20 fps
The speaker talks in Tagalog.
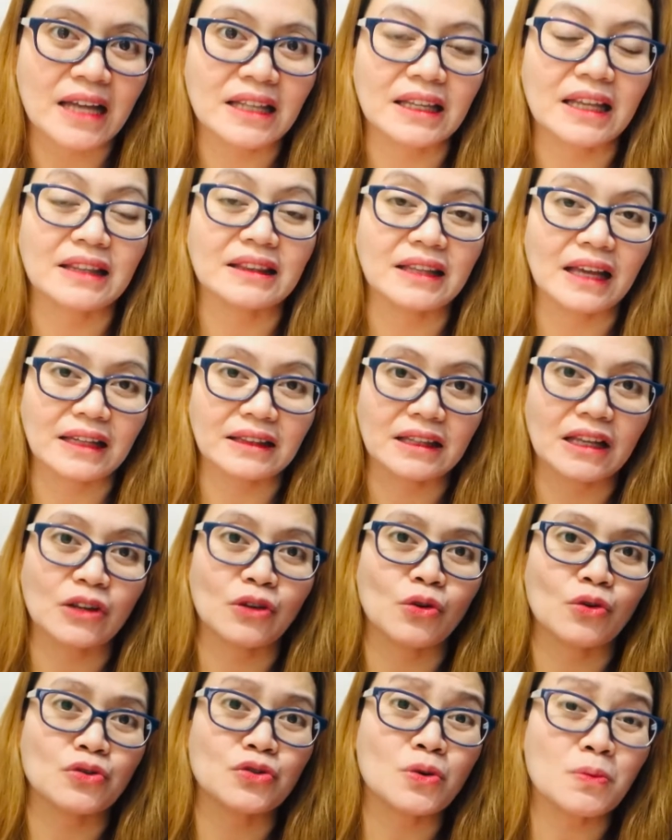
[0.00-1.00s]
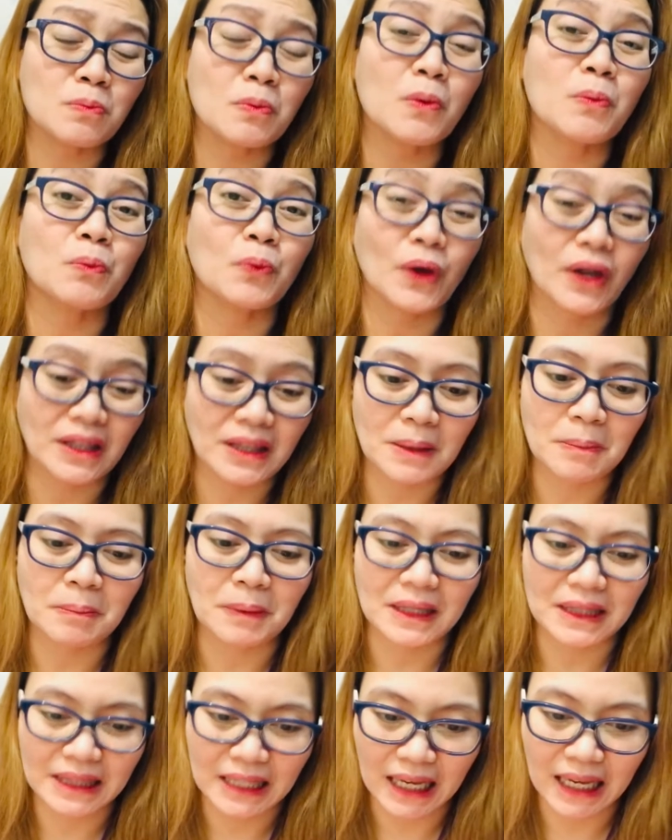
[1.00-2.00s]
ng tetano. So, pwede pa
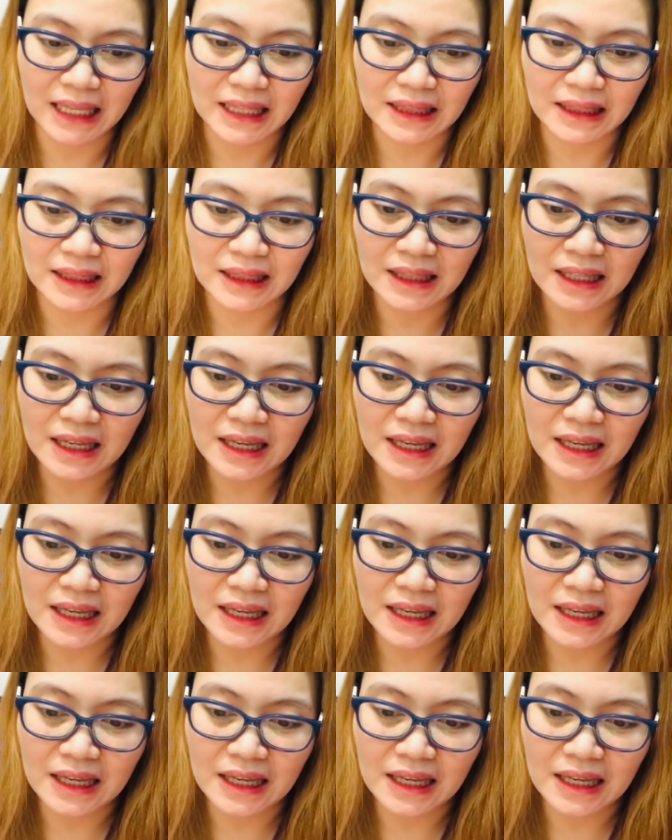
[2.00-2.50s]
din.